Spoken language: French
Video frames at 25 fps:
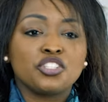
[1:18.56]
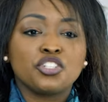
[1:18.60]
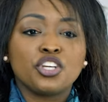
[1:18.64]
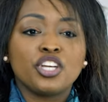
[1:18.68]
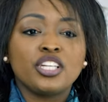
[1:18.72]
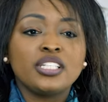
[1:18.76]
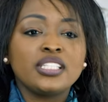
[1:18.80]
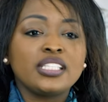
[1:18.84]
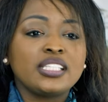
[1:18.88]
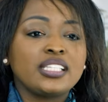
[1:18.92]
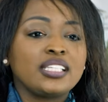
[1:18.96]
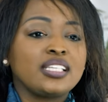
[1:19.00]

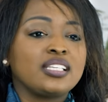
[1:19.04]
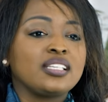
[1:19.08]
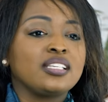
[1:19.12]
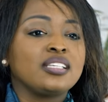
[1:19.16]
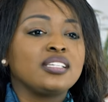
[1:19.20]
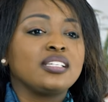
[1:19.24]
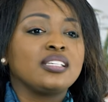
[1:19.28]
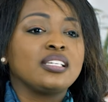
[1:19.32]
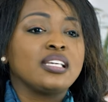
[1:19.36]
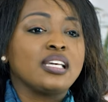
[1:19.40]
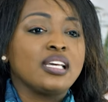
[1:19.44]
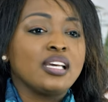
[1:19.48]
jeunes
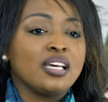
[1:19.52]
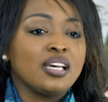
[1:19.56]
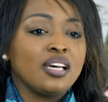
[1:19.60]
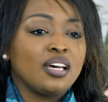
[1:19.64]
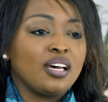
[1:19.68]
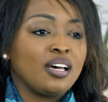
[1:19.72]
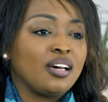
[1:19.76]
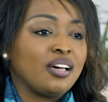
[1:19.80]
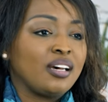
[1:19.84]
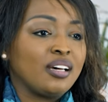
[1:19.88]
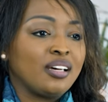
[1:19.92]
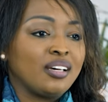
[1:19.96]
qui
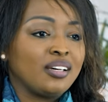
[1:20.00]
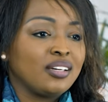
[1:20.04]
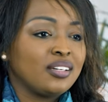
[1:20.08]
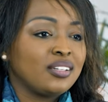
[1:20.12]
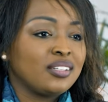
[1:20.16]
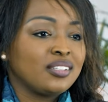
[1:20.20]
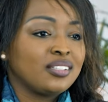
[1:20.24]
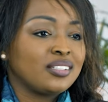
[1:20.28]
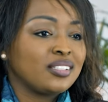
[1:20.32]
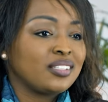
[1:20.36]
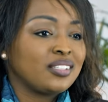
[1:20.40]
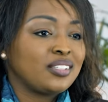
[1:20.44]

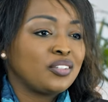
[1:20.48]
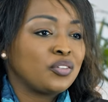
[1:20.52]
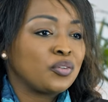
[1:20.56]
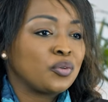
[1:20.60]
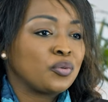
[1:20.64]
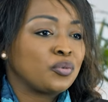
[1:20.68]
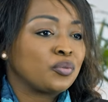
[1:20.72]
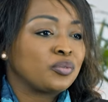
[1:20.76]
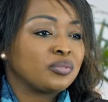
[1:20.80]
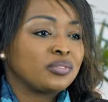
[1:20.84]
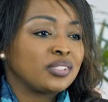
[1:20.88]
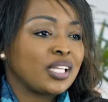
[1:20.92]
euh, qui
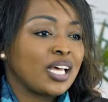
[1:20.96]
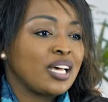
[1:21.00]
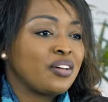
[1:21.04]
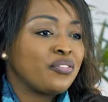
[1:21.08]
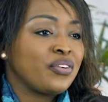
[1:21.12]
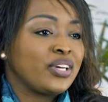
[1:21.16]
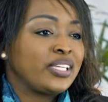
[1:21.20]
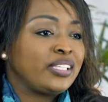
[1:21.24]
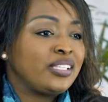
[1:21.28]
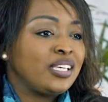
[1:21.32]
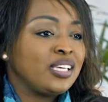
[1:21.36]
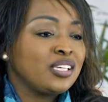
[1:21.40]
ont
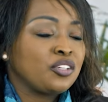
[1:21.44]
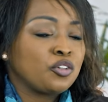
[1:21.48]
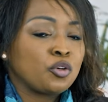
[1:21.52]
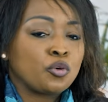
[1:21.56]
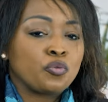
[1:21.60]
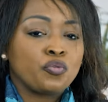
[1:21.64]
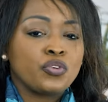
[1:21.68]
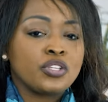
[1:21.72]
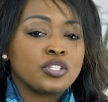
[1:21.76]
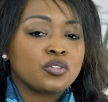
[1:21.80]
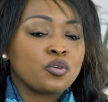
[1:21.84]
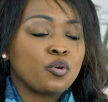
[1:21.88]
travaillé, qui
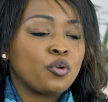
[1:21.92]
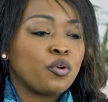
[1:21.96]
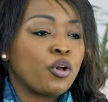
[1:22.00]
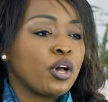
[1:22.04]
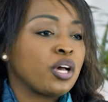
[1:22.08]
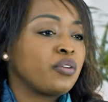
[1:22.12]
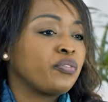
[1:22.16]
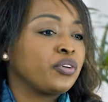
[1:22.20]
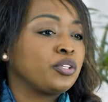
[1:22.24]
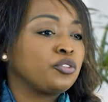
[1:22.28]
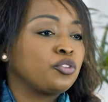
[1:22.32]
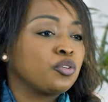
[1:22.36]
ont fait ce qu'on
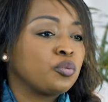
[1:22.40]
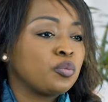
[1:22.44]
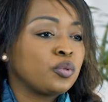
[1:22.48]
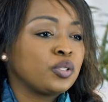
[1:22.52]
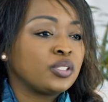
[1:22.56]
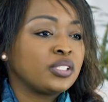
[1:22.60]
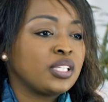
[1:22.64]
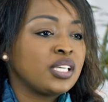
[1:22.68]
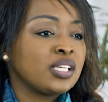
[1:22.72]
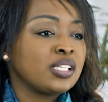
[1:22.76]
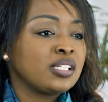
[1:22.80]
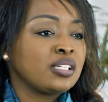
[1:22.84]
leur avait
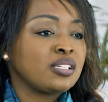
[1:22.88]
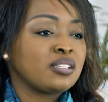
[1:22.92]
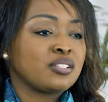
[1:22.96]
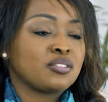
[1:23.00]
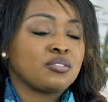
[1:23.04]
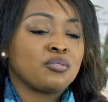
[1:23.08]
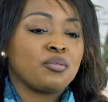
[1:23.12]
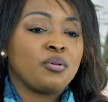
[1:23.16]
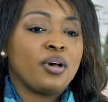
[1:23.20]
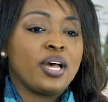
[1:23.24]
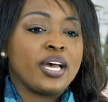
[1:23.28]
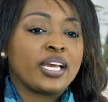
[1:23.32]
demandé, qui
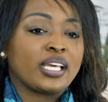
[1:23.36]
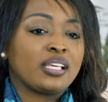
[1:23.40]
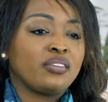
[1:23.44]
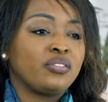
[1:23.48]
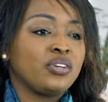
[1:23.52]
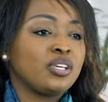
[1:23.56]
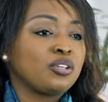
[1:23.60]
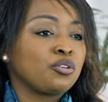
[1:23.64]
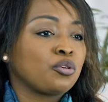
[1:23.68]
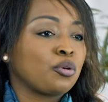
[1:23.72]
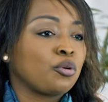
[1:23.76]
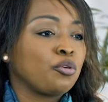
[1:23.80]
sont
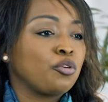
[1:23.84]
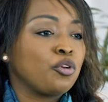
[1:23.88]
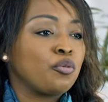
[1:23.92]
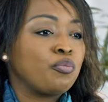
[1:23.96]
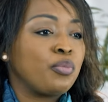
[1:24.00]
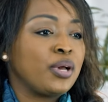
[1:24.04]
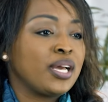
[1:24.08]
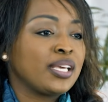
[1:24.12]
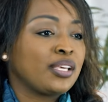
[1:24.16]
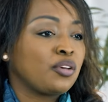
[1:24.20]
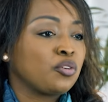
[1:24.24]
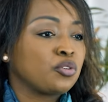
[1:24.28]
arrivés, qui ont eu le
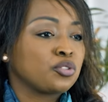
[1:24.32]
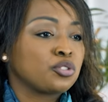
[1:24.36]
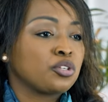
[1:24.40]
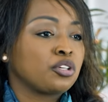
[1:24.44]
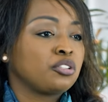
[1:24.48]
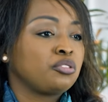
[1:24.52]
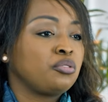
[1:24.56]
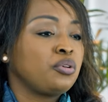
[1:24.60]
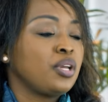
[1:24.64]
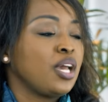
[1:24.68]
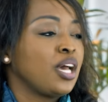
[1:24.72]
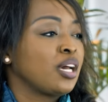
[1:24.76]
bac, et
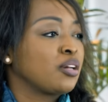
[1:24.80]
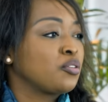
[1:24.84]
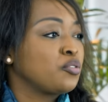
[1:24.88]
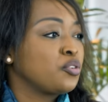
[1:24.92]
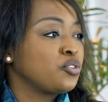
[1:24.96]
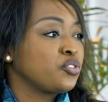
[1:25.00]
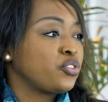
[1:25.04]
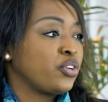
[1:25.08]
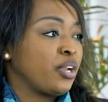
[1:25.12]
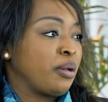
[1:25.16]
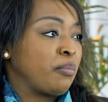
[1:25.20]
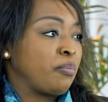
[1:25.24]
aujourd'hui, à
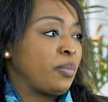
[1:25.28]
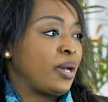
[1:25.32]
cause de la